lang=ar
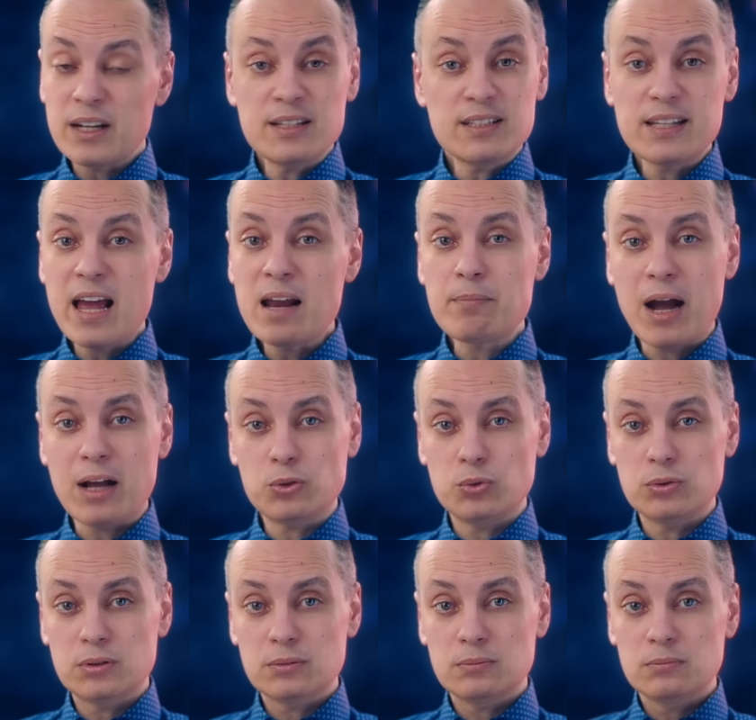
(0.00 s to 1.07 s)
إنسان
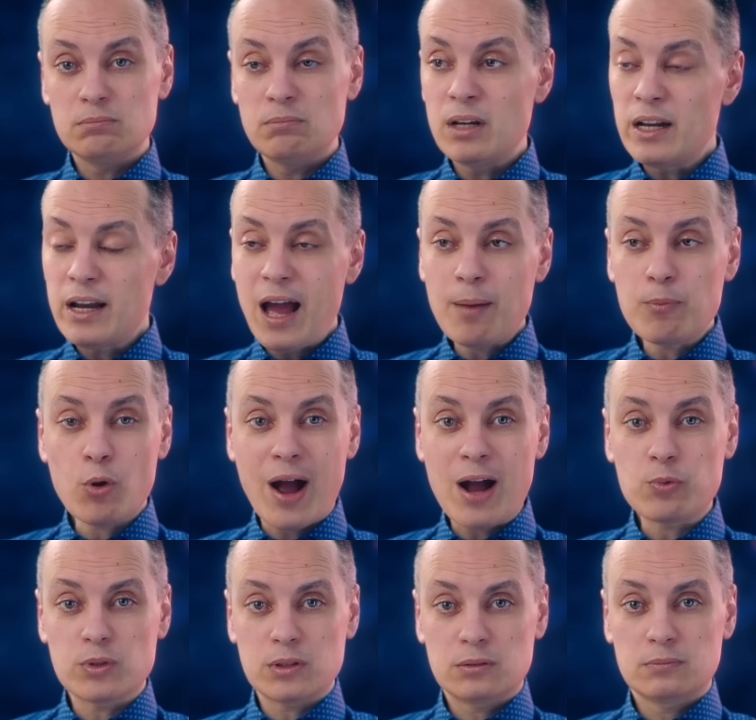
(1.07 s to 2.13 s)
محدود من لحم
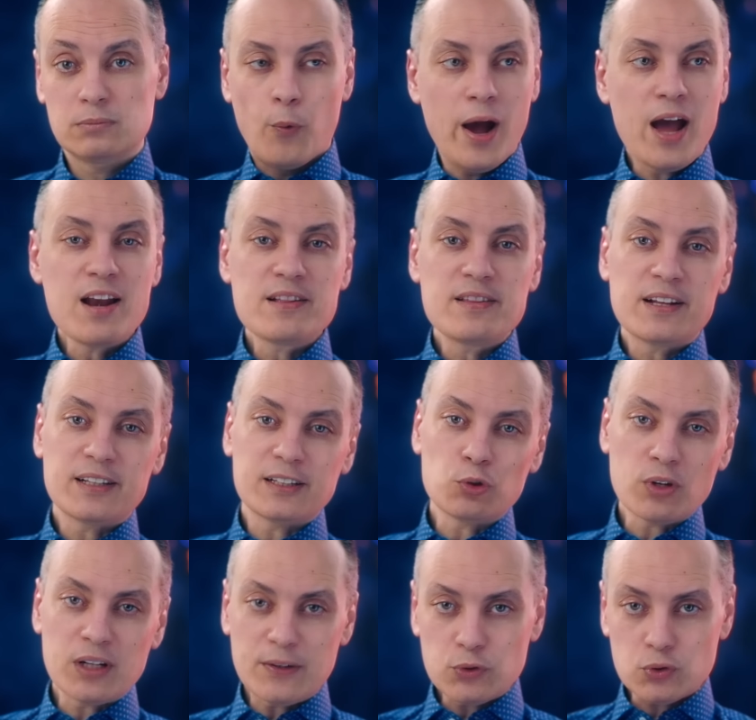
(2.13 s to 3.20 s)
وعجوة وهل
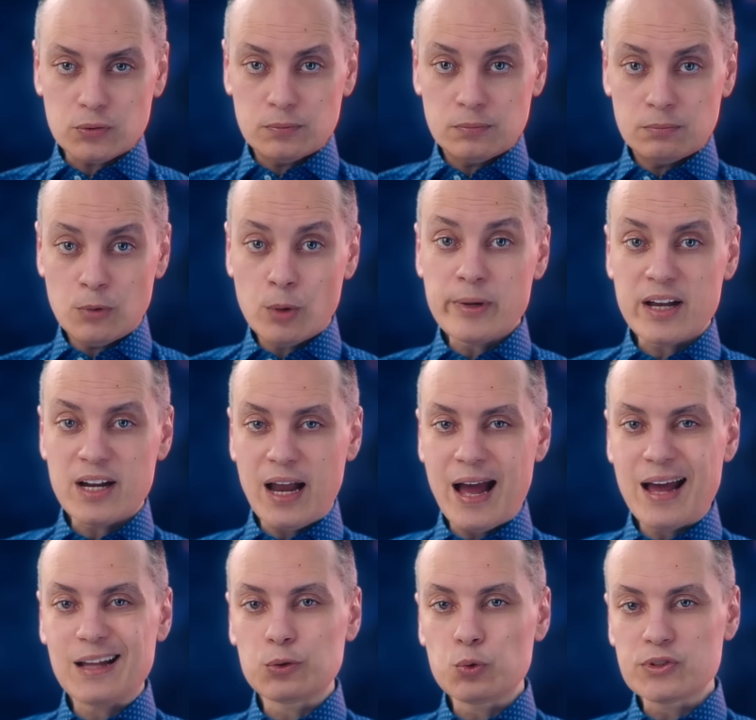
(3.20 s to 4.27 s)
الدكتاتور نفسه ممكن
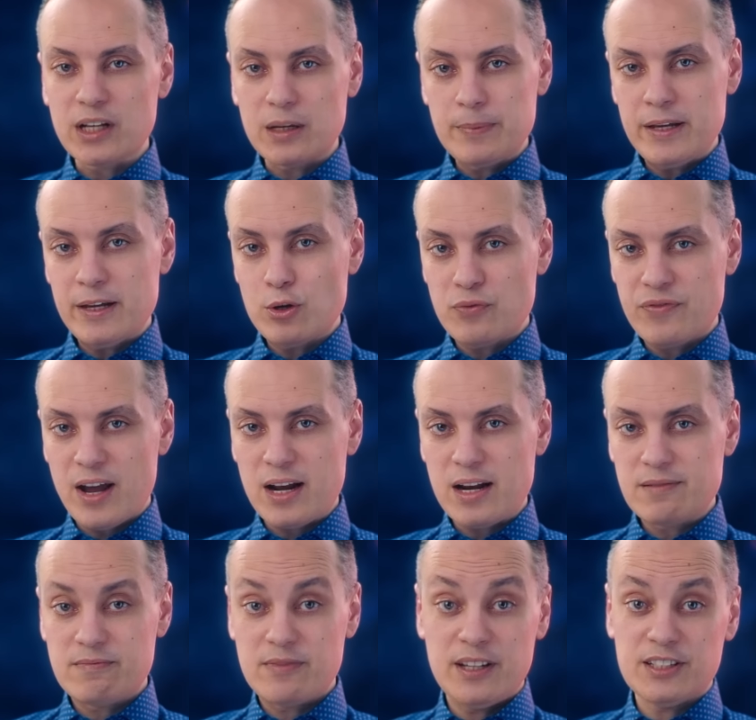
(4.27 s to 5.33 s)
الحالة توصل بيه إنه
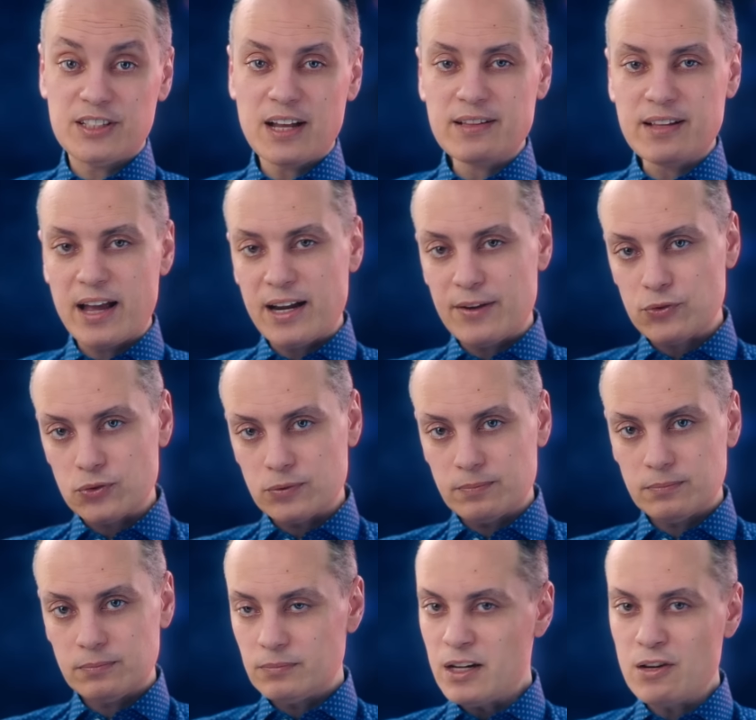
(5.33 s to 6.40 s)
فعلا يصدق
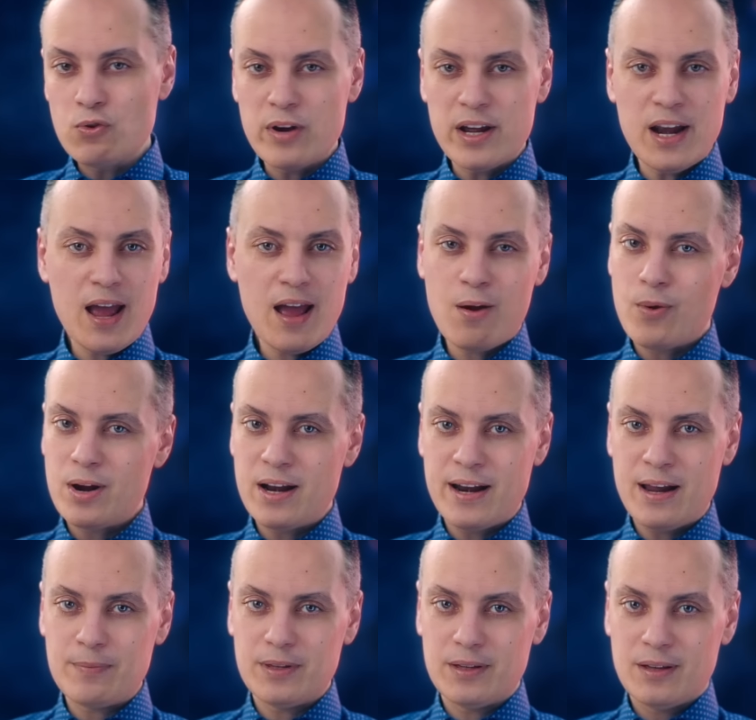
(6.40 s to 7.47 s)
نفسه انه اله
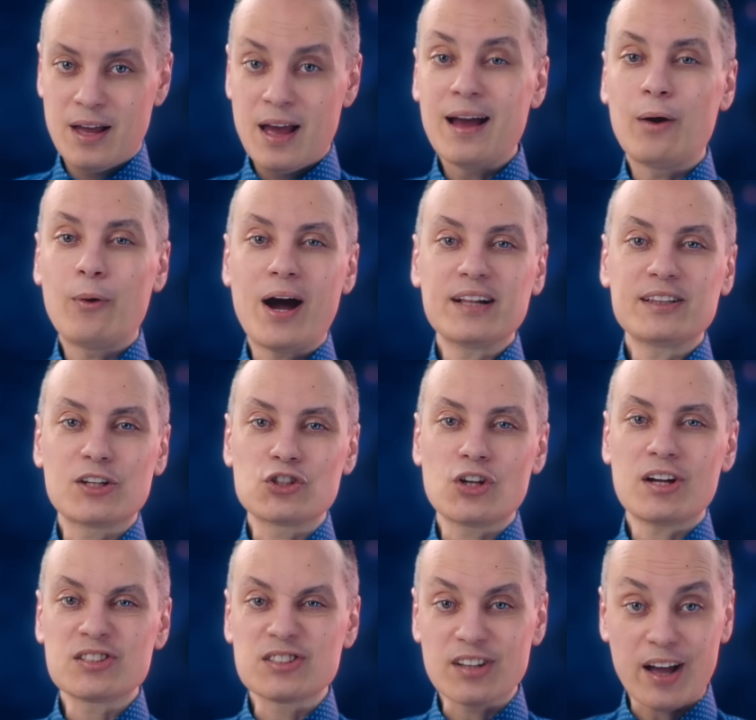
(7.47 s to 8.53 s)
ولا نبي او حتى
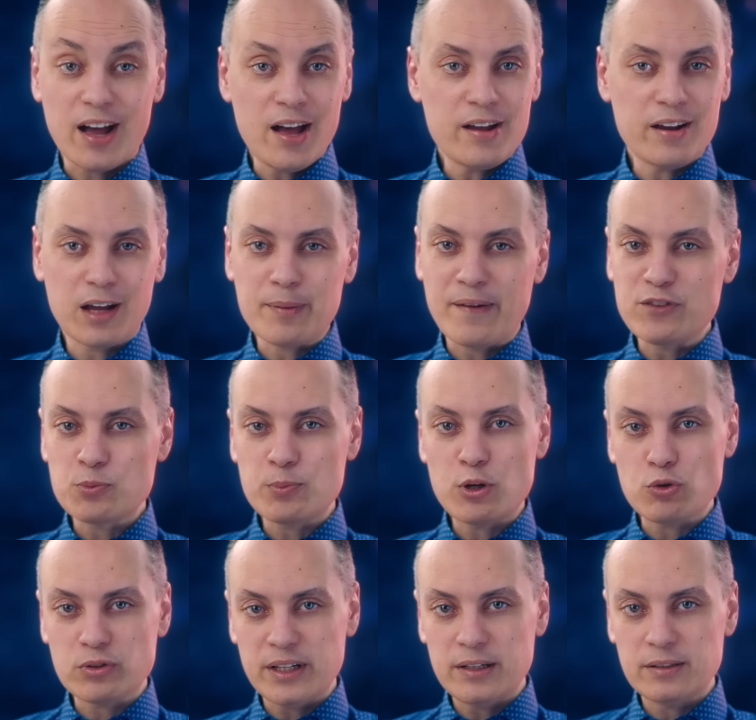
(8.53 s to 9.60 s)
شخص خارق ما فيش
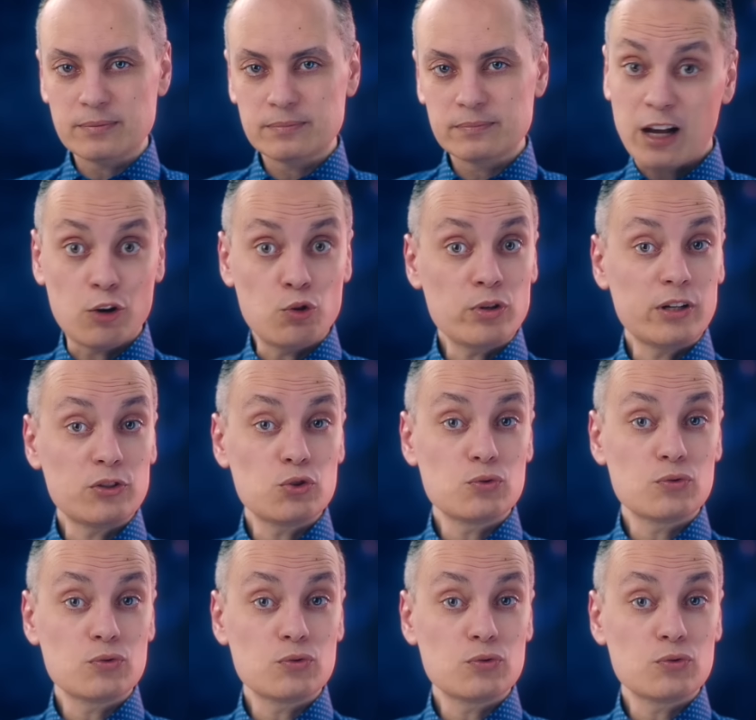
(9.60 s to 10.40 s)
منه اتنين خلونا